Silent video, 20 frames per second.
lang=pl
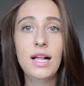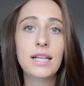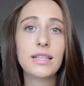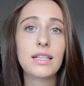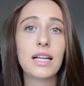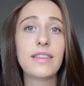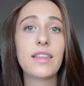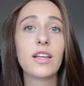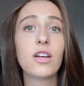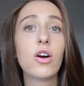
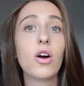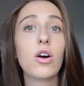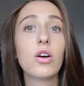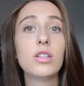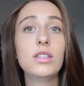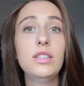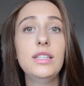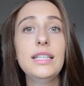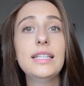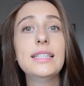Dlatego
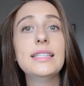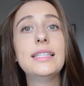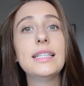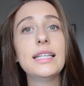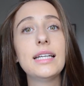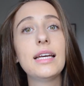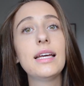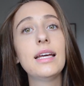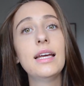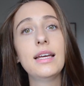nigdy
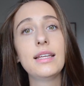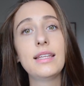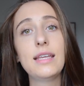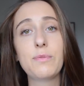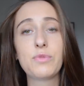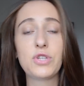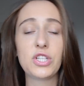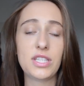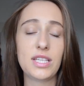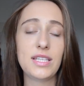nie
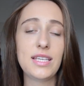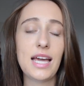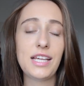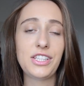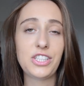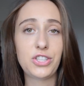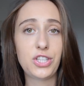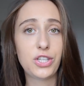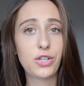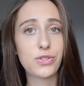
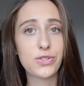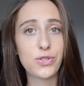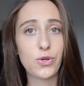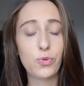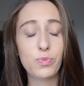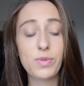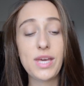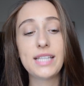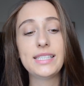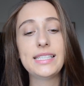przeceniajcie tego, co
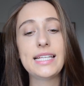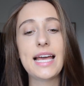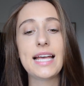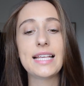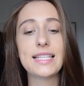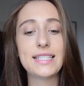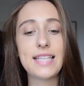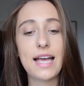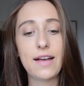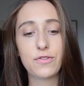
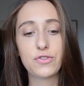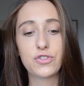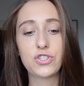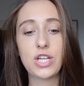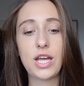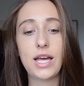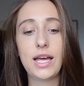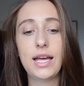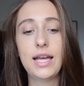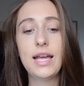umiecie,
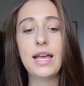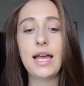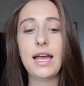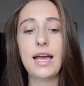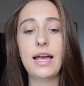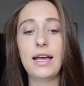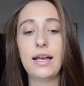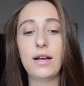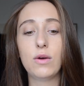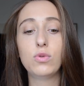zawsze
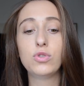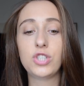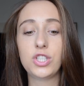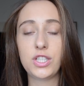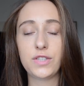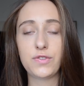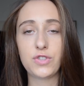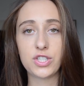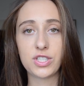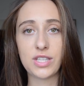e,
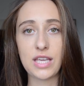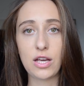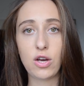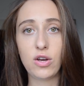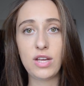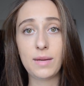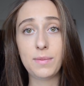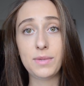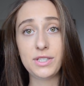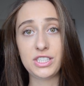się
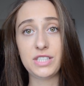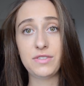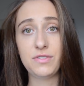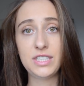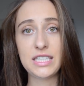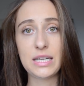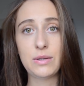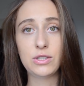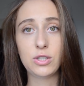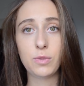wszystkiego, jakbyście
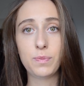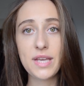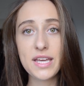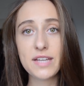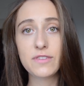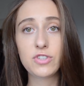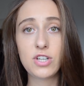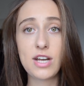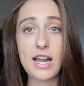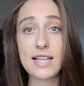widziały to
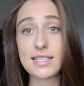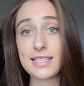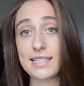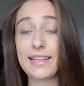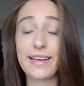pierwszy raz.